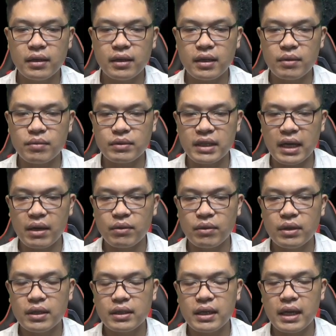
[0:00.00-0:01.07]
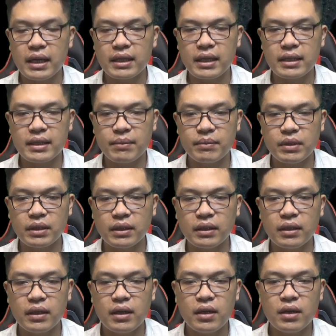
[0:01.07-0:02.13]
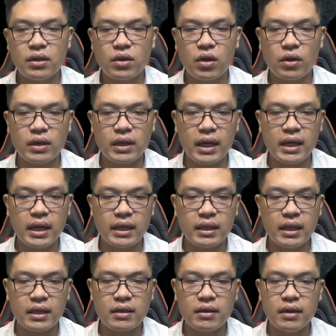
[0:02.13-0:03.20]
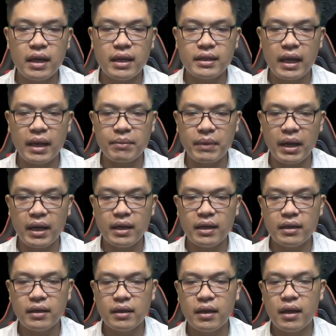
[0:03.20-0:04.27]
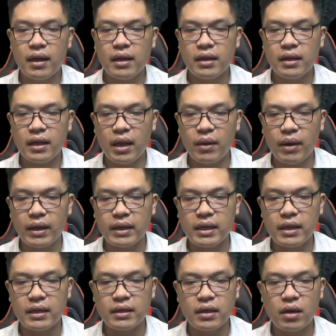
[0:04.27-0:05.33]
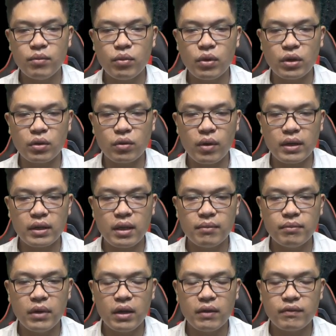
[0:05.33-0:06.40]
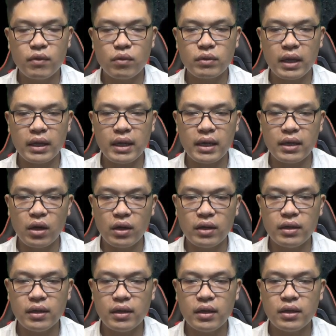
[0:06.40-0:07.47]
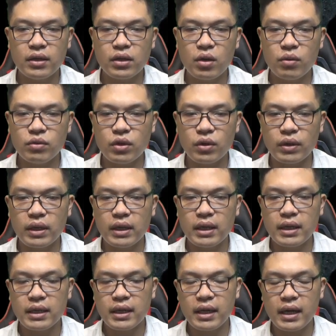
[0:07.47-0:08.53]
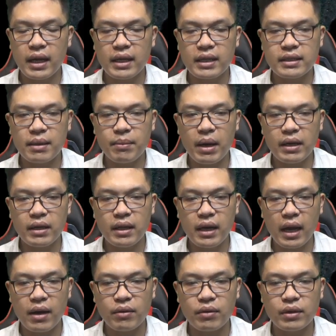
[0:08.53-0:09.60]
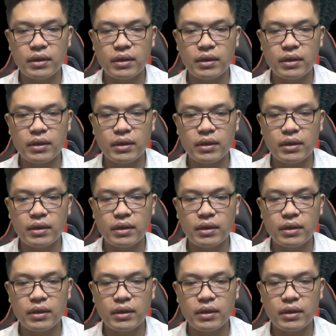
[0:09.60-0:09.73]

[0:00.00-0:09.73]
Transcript: Không sao, để ta xem thử, còn cái này thì cứ đấy tạm đã. Lao Hải Điền không buồn quan tâm, vung tay lên nói, đúng rồi, cái này ra bán thế nào?